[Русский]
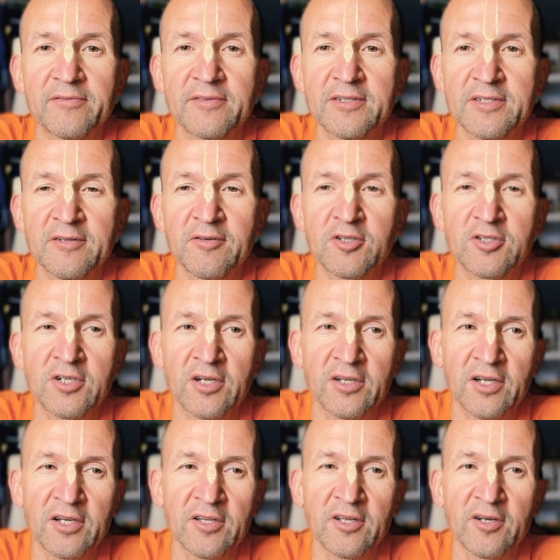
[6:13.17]
совершать
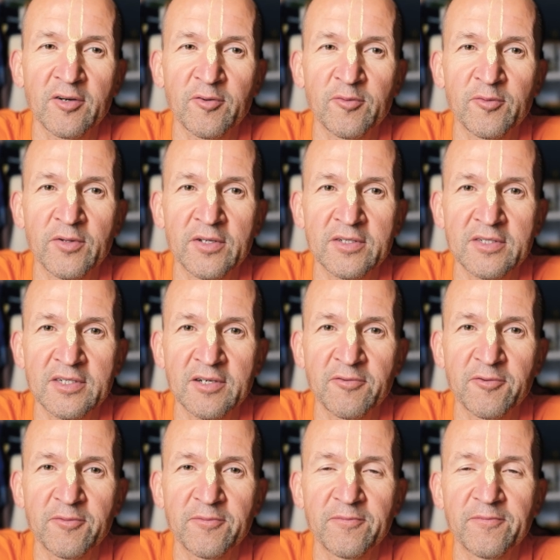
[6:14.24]
Адха Севу.